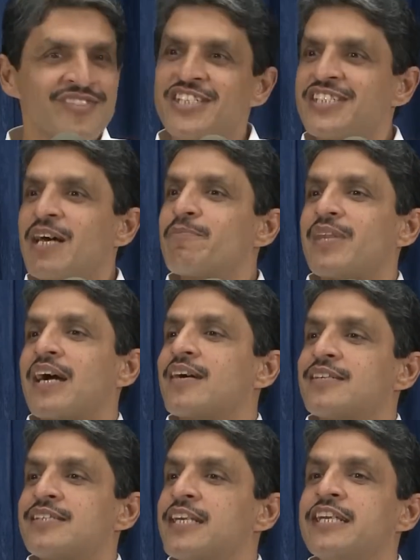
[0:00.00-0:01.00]
जैसे आप
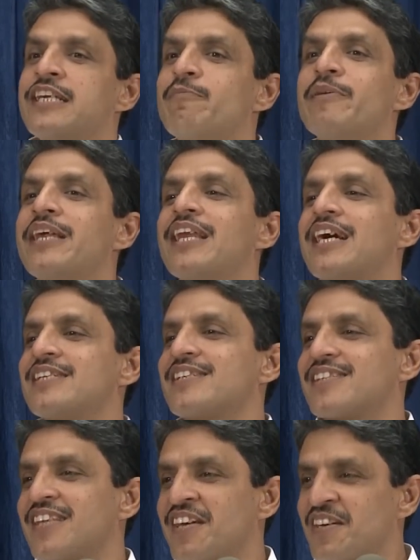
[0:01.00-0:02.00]
ताकत से नींद भी नहीं ला
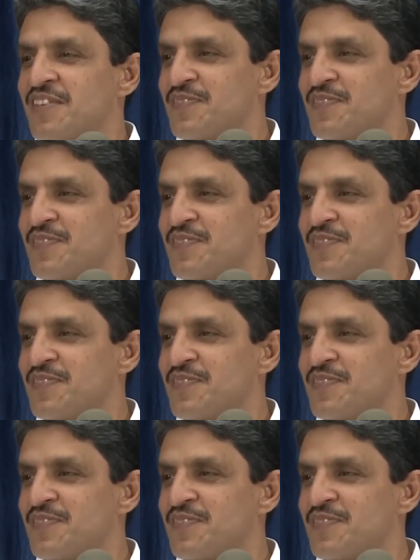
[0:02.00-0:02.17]
सकते